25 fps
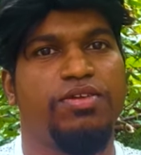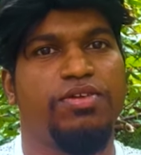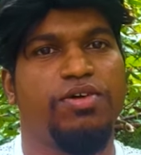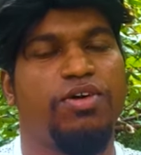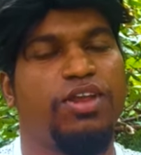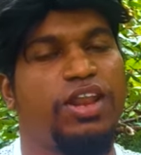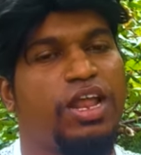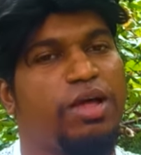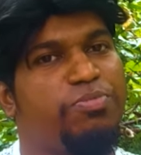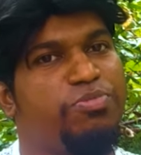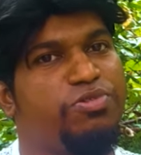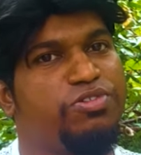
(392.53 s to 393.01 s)

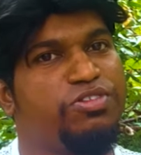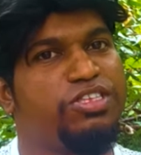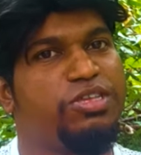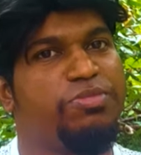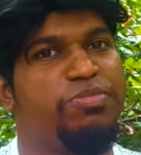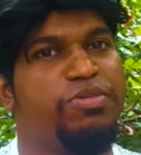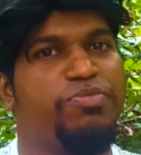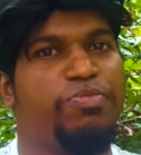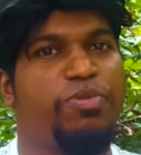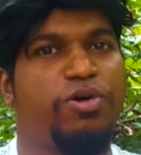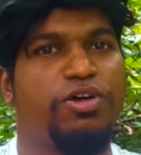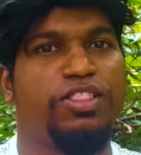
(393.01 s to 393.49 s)
और आप मुझसे
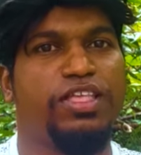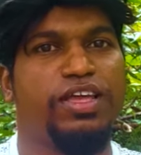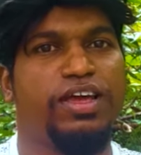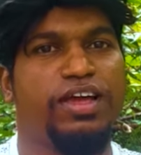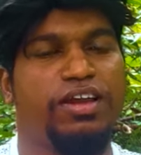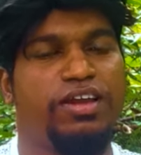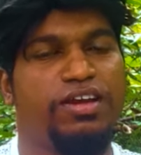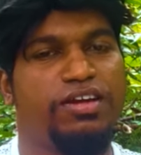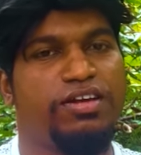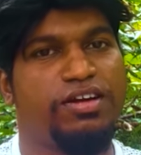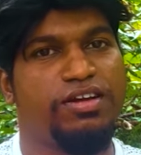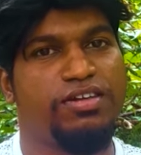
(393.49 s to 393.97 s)
भी पौधे
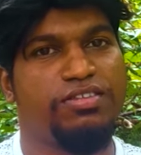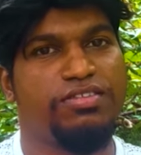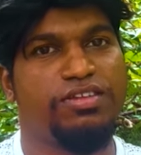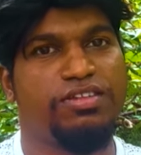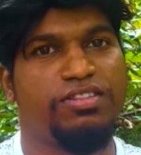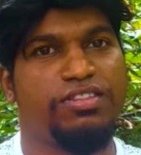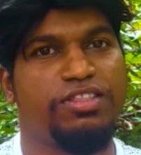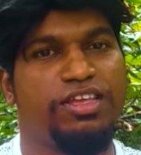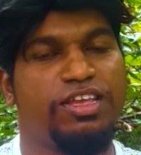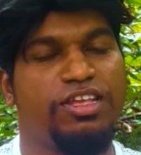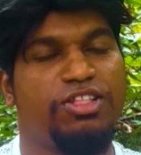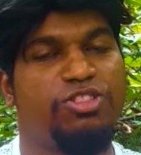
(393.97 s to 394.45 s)
कलेक्ट कर
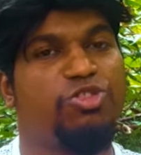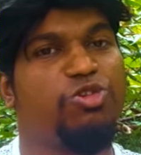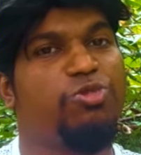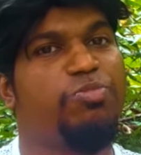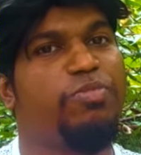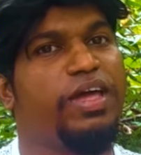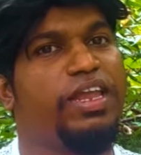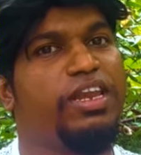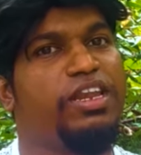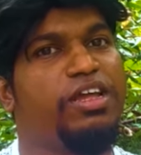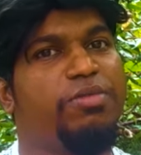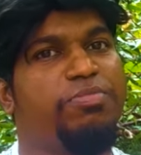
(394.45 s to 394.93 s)
सकते हैं तो
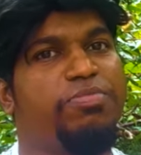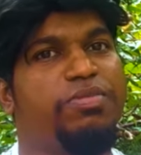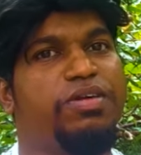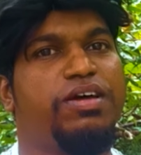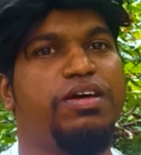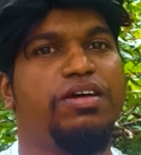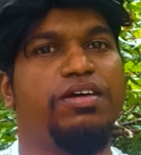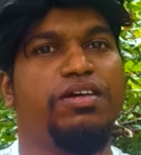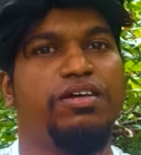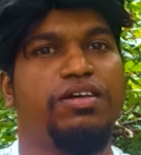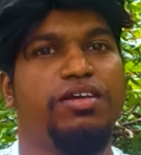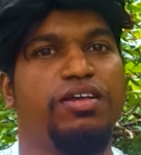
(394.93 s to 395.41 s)
मैंने
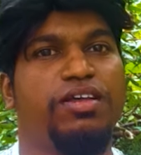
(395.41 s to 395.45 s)
अपना